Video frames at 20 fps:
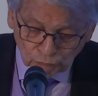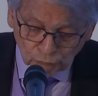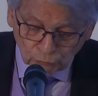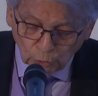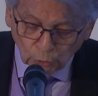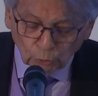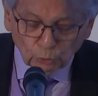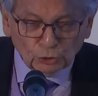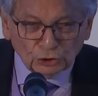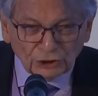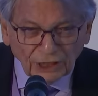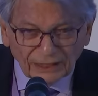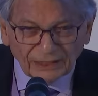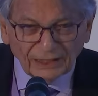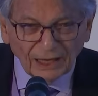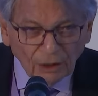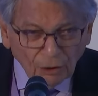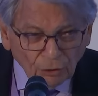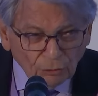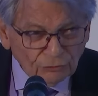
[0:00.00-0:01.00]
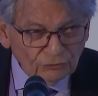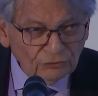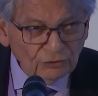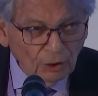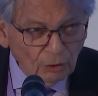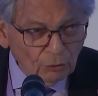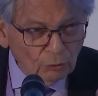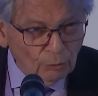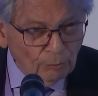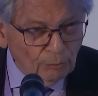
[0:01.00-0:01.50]
dont chacun
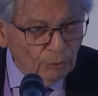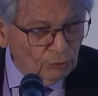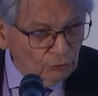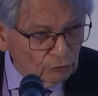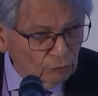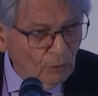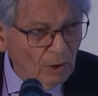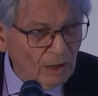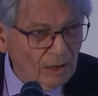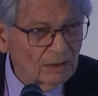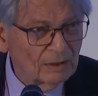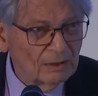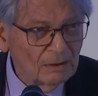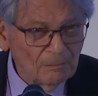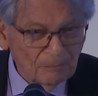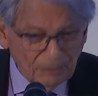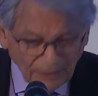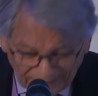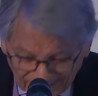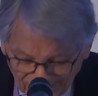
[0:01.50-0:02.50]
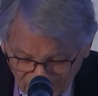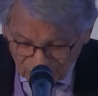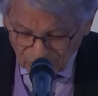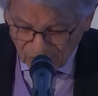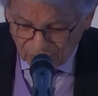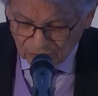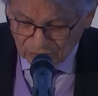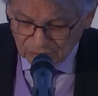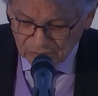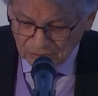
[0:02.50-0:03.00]
ressent le besoin
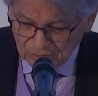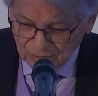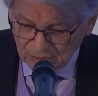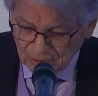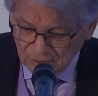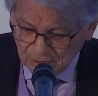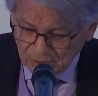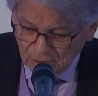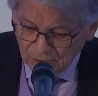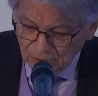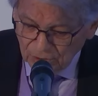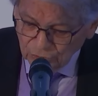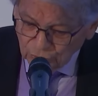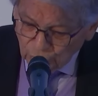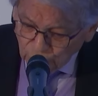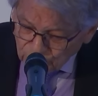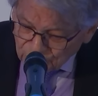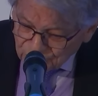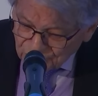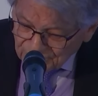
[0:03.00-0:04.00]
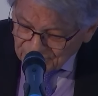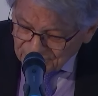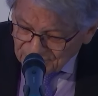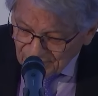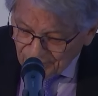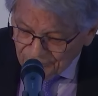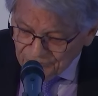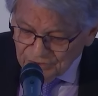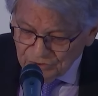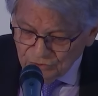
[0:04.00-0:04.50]
pressant, toutes ces
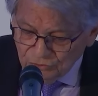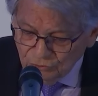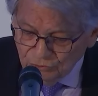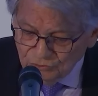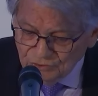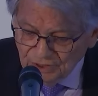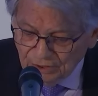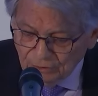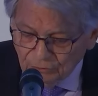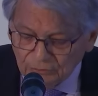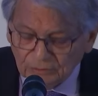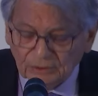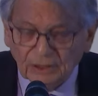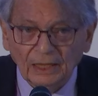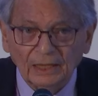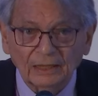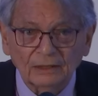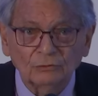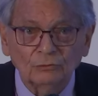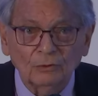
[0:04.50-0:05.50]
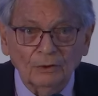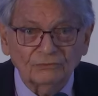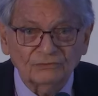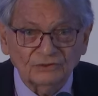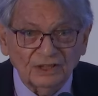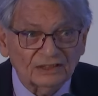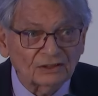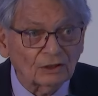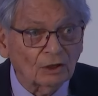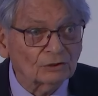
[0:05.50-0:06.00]
servitudes et contraintes doivent
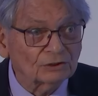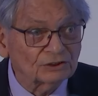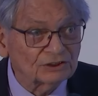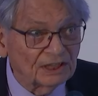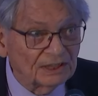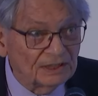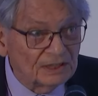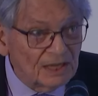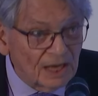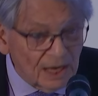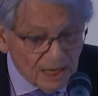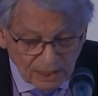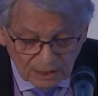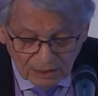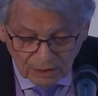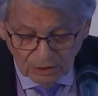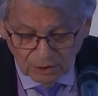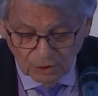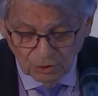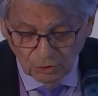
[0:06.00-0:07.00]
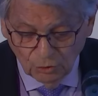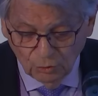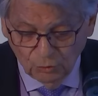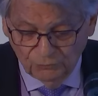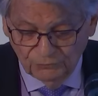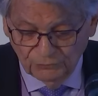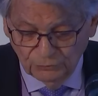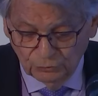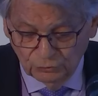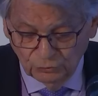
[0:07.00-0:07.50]
être enseignées aux
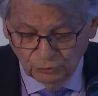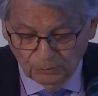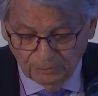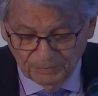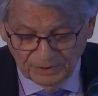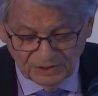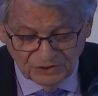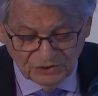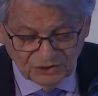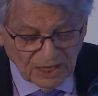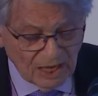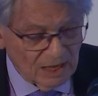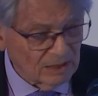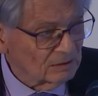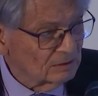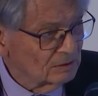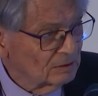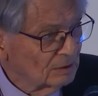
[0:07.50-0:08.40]
futurs médecins